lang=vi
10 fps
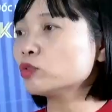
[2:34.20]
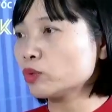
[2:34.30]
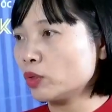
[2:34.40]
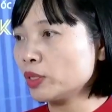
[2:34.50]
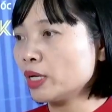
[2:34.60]
Dương
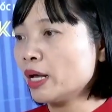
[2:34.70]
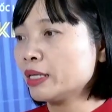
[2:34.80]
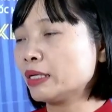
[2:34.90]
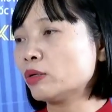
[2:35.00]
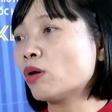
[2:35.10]
chúng tôi
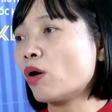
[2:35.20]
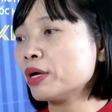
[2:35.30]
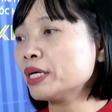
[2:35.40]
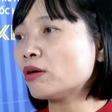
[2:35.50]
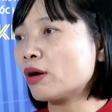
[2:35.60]
thì nó
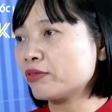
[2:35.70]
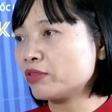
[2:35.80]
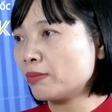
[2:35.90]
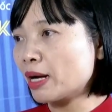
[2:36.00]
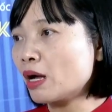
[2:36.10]
có ít khó khăn
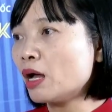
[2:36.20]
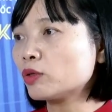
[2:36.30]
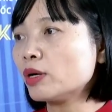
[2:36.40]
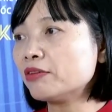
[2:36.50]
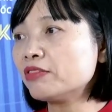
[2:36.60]
vướng mắc.
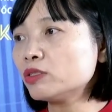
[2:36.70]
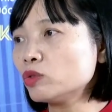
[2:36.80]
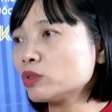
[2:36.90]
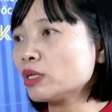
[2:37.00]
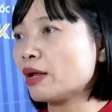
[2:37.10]
Tôi lấy ví
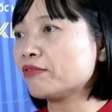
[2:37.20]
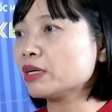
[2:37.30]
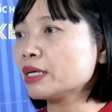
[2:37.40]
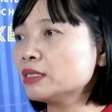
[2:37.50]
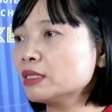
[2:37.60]
dụ như là
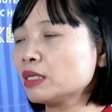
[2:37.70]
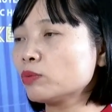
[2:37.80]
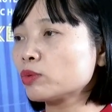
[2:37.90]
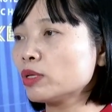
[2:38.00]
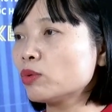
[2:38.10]
với cái chương
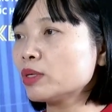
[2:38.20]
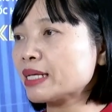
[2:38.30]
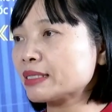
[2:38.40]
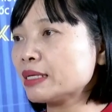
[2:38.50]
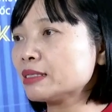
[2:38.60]
trình mục tiêu quốc
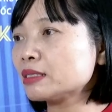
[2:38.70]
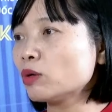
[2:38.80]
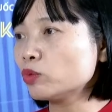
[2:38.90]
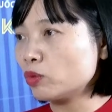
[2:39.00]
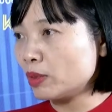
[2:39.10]
gia xây dựng
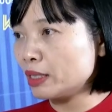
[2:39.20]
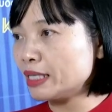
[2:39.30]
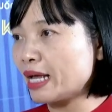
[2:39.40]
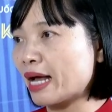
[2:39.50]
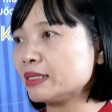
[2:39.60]
nông thôn mới
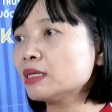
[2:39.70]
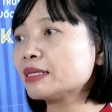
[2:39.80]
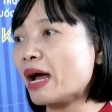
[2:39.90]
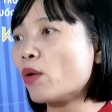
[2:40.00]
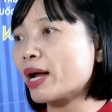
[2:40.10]
thì Hải
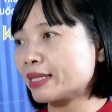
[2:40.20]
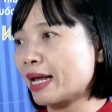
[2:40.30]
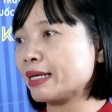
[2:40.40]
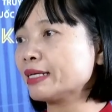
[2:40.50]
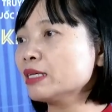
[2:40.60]
Dương đã hoàn
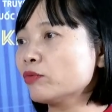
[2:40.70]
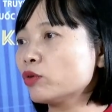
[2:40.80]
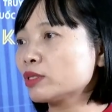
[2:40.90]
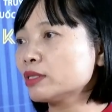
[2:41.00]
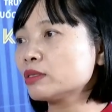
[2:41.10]
thành cái nhiệm
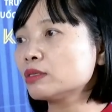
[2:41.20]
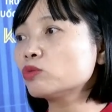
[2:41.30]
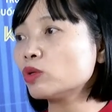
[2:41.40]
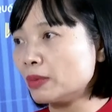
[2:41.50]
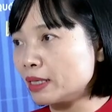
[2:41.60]
vụ xây dựng
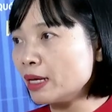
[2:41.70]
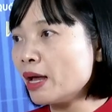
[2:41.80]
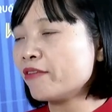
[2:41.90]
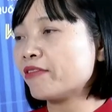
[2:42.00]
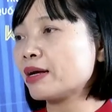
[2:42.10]
nông thôn mới
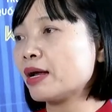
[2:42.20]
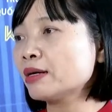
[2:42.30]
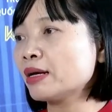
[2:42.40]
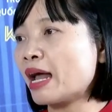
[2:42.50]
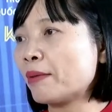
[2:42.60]
và đã
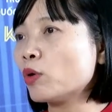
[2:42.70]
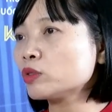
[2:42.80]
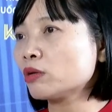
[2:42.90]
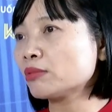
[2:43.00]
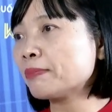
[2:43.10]
là một
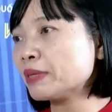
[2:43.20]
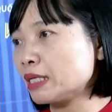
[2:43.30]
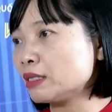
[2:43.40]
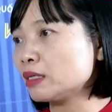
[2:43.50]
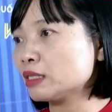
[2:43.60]
trong 5
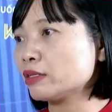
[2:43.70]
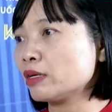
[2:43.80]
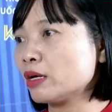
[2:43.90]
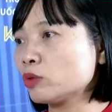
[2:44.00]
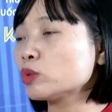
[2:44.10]
tỉnh được
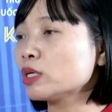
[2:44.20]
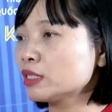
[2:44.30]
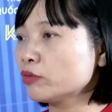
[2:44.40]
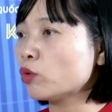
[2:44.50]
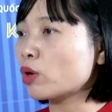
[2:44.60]
Thủ tướng
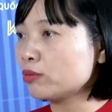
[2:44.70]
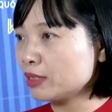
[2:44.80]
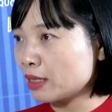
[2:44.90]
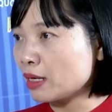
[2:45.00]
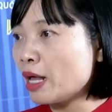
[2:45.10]
Chính phủ công
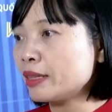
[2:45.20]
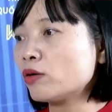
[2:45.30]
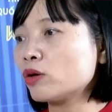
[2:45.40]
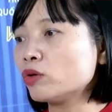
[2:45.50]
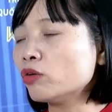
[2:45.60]
nhận.
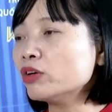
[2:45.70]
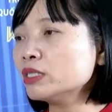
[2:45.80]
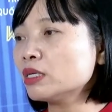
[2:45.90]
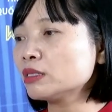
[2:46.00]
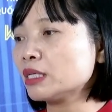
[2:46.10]
Thế còn đối
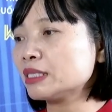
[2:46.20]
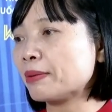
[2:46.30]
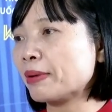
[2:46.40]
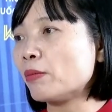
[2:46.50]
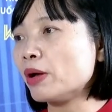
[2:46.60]
với chương trình
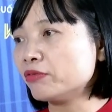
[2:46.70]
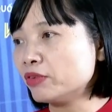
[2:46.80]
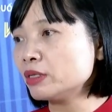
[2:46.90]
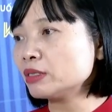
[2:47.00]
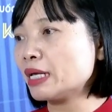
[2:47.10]
giảm nghèo bền
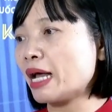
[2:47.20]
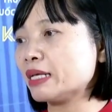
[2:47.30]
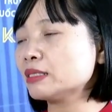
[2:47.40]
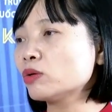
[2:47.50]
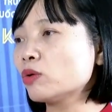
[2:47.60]
vững thì
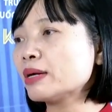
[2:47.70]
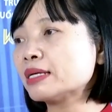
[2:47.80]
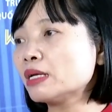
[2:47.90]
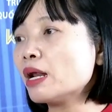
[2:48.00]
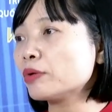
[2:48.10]
Hải Dương cũng
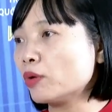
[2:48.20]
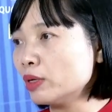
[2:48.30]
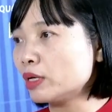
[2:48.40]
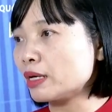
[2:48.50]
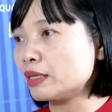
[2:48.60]
đang rất là nỗ
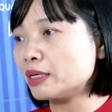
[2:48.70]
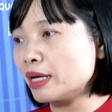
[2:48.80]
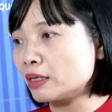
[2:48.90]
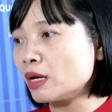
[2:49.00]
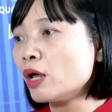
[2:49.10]
lực để thực
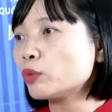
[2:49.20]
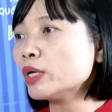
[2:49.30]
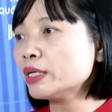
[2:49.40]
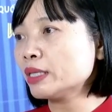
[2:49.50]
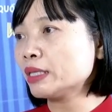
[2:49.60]
hiện.
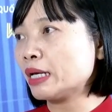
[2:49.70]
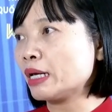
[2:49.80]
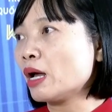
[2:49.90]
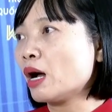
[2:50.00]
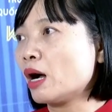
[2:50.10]
Tuy nhiên
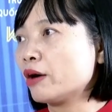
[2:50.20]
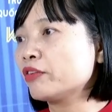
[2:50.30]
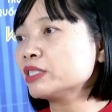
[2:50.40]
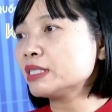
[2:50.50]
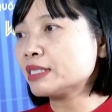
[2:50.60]
thì
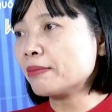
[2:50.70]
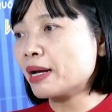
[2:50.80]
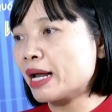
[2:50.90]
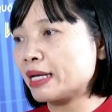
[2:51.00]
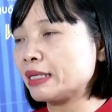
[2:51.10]
với chính sách
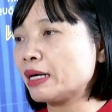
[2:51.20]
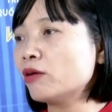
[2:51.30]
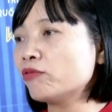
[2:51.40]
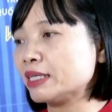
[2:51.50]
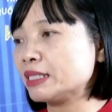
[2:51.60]
ban hành thì
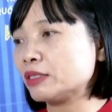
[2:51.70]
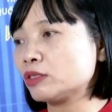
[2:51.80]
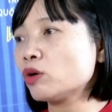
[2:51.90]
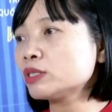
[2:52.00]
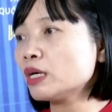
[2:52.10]
không phải chỉ
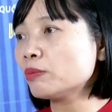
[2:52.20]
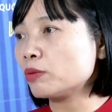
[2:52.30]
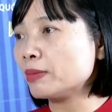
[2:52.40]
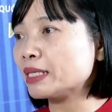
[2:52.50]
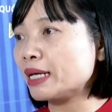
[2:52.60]
cho riêng
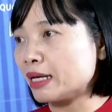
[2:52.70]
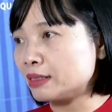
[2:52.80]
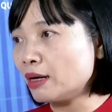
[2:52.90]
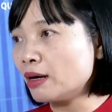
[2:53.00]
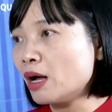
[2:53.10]
một mình tỉnh Hải
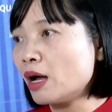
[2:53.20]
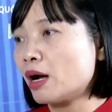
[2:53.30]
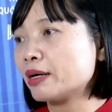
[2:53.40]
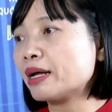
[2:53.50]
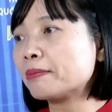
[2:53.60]
Dương.
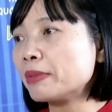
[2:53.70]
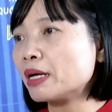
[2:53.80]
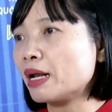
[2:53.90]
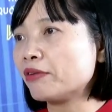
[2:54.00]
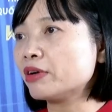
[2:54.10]
Đặc
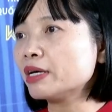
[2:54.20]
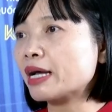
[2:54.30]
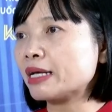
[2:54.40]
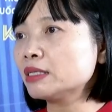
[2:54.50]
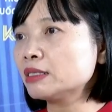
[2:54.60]
biệt là với
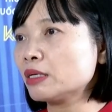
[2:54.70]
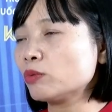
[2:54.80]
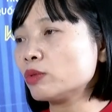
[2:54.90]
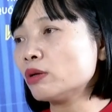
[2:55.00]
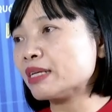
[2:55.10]
cái chương
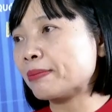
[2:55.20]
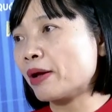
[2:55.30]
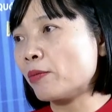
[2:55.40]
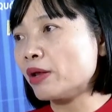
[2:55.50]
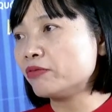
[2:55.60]
trình mục tiêu giảm
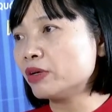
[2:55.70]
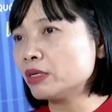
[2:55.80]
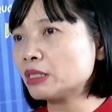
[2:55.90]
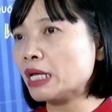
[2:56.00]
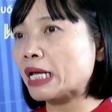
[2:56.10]
nghèo bền
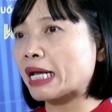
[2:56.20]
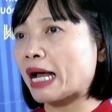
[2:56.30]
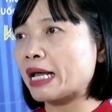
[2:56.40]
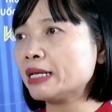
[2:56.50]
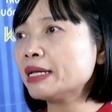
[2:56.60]
vững thì
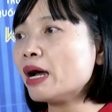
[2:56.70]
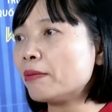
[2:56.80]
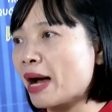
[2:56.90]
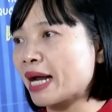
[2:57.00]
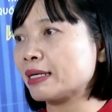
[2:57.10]
cái
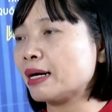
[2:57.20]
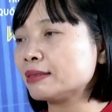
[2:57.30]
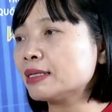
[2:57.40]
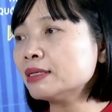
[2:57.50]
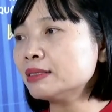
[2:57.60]
địa bàn
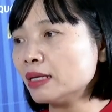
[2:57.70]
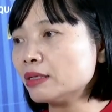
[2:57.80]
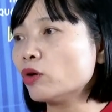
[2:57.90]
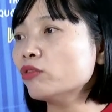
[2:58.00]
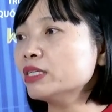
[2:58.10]
cần thiết
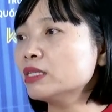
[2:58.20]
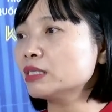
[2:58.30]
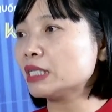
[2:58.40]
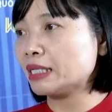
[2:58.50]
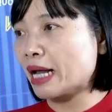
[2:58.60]
nhất đối với
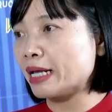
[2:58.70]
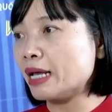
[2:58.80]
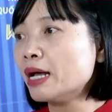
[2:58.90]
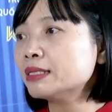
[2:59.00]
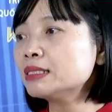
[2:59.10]
chương trình này
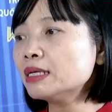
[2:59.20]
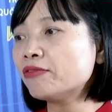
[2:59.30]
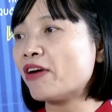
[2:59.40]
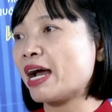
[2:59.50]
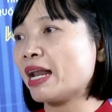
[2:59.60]

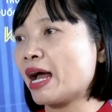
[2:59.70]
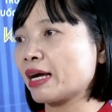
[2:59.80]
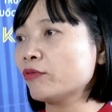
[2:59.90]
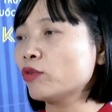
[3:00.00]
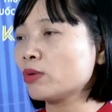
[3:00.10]
chưa phải là
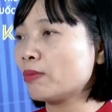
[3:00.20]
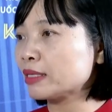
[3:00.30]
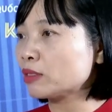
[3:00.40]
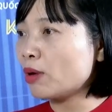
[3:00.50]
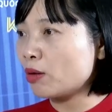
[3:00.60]
cái vùng đồng
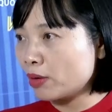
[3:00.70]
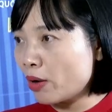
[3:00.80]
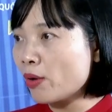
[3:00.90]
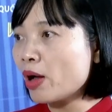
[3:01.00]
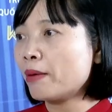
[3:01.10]
bằng sông Hồng
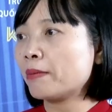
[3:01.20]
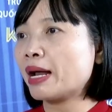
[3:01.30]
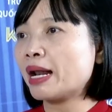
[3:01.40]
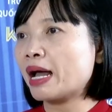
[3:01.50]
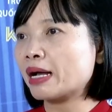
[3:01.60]
đâu,
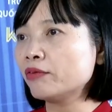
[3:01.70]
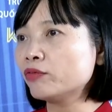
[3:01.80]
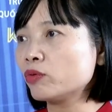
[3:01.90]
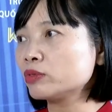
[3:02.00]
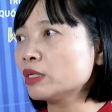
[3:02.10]
mà là cái
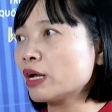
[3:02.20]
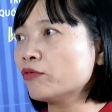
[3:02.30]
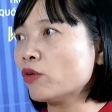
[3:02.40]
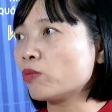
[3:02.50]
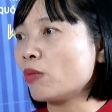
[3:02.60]
vùng những cái
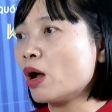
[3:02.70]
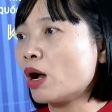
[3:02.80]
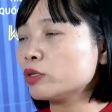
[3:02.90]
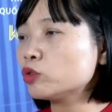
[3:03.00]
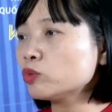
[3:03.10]
vùng
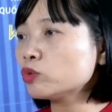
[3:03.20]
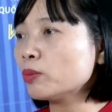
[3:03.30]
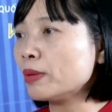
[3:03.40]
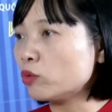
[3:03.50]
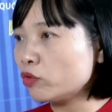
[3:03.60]
trung
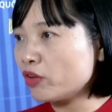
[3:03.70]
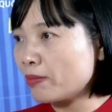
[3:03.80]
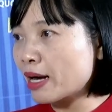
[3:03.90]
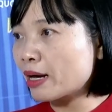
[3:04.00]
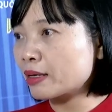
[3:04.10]
du miền núi phía
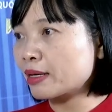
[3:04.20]
Bắc,